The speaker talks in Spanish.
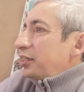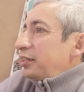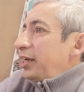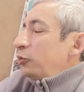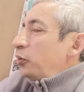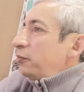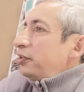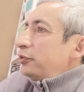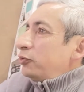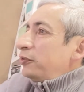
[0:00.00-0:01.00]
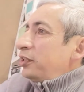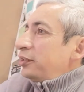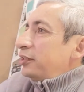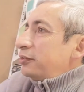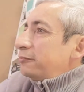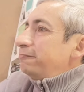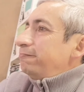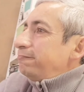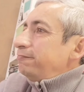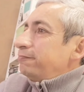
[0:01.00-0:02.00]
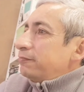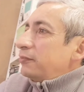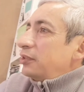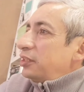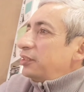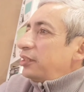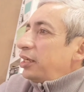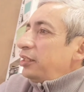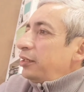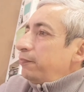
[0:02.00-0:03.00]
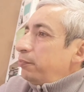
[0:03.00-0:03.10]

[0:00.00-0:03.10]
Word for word: Ya no la he visto, fíjense. Se extraña.